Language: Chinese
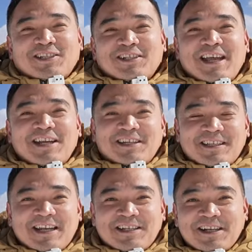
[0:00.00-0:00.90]
实在是
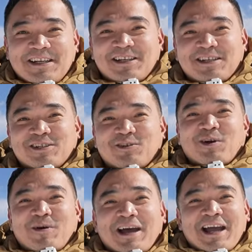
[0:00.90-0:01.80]
在这里说
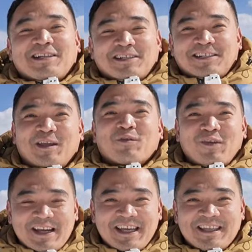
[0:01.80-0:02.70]
话还是挺
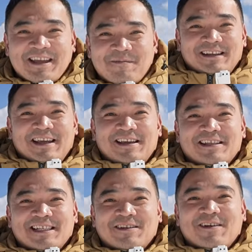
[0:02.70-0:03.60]
费力的，也
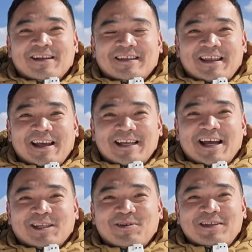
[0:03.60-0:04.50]
希望大
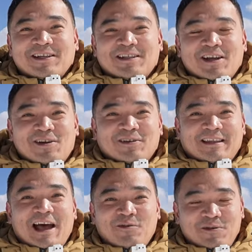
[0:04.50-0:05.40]
家都能到
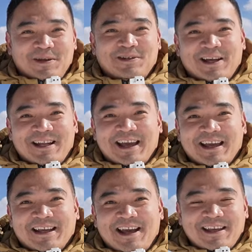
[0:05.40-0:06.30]
达古冰川来
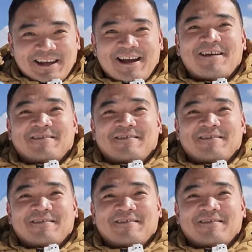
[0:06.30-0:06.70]
看一看